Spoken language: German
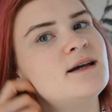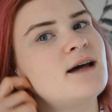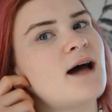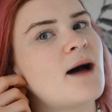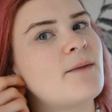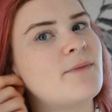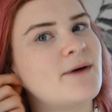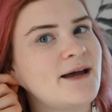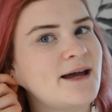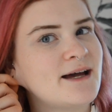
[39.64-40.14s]

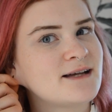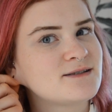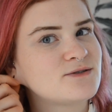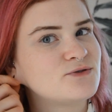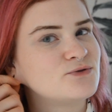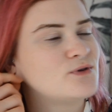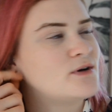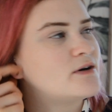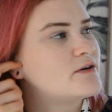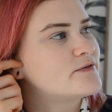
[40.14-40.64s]
aber erst
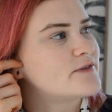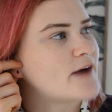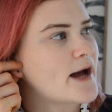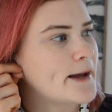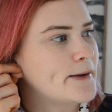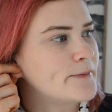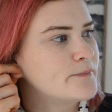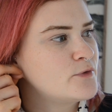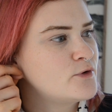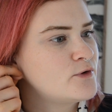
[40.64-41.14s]
nur auf
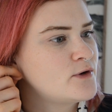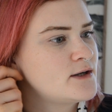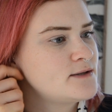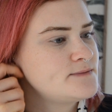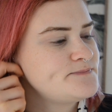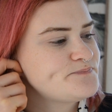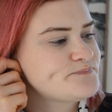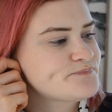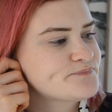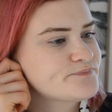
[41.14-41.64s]
einem Ohr.
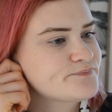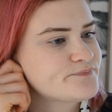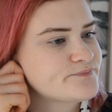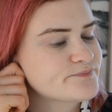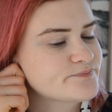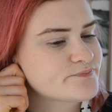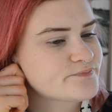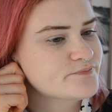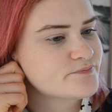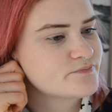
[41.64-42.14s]

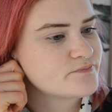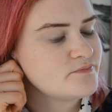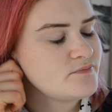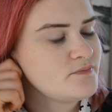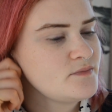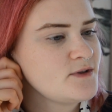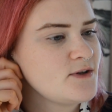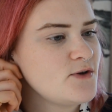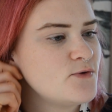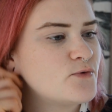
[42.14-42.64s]

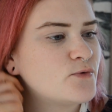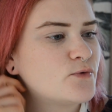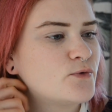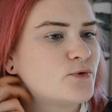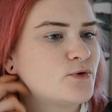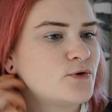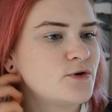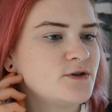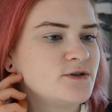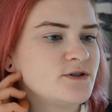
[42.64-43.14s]

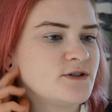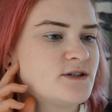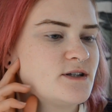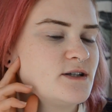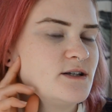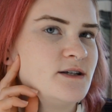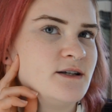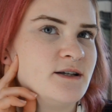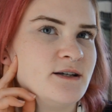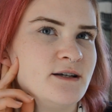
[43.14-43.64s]
Und
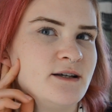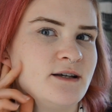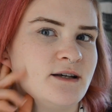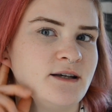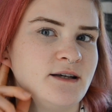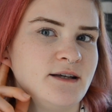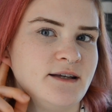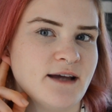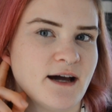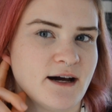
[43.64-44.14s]

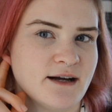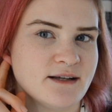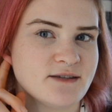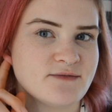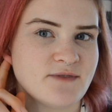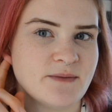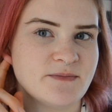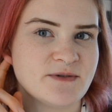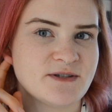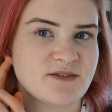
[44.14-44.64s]
ja,
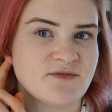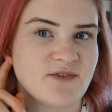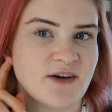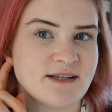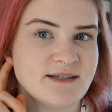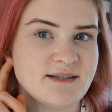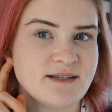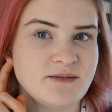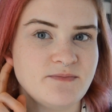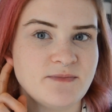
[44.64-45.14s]
das war bis
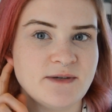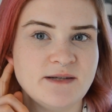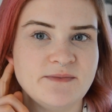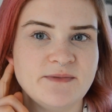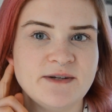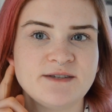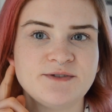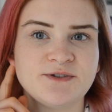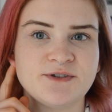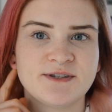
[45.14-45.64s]
20 mm
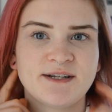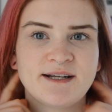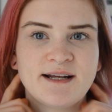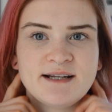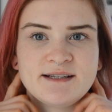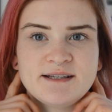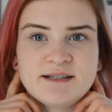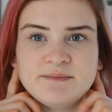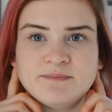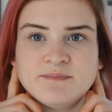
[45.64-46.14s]
und dann
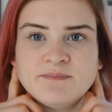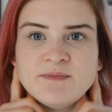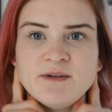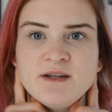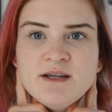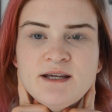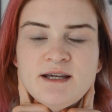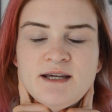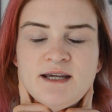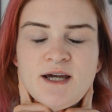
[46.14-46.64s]
hatte ich
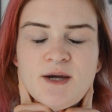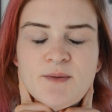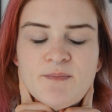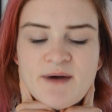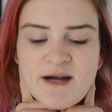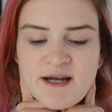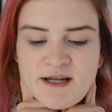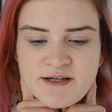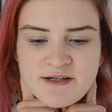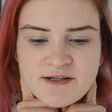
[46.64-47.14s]

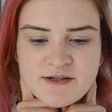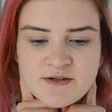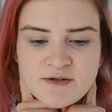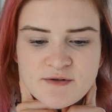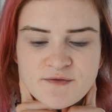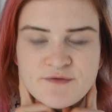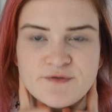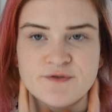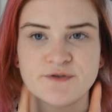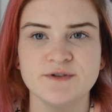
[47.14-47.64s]
beide
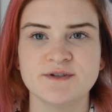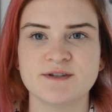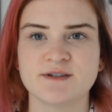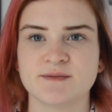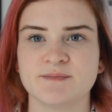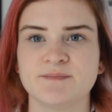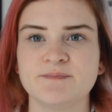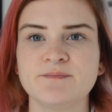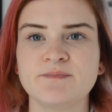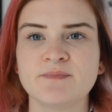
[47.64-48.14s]
auf
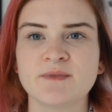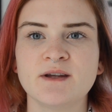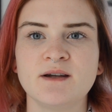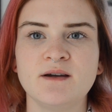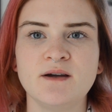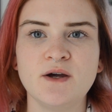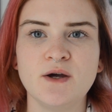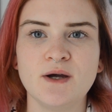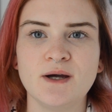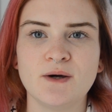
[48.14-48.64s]
14 mm.
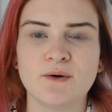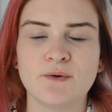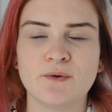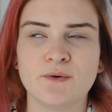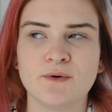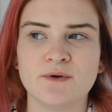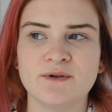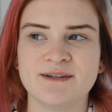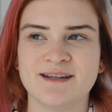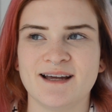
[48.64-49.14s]

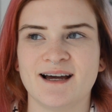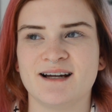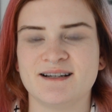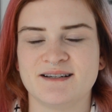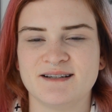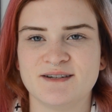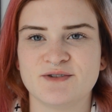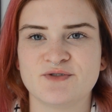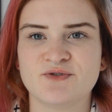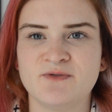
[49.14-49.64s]
Und ja,
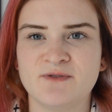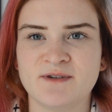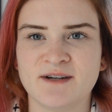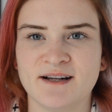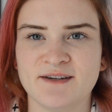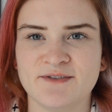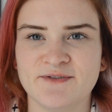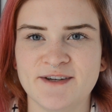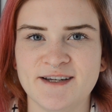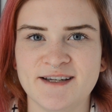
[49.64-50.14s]
dem tut
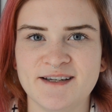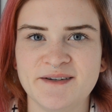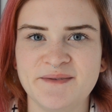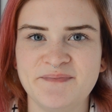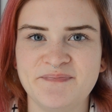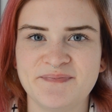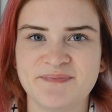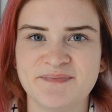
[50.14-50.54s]
halt weh.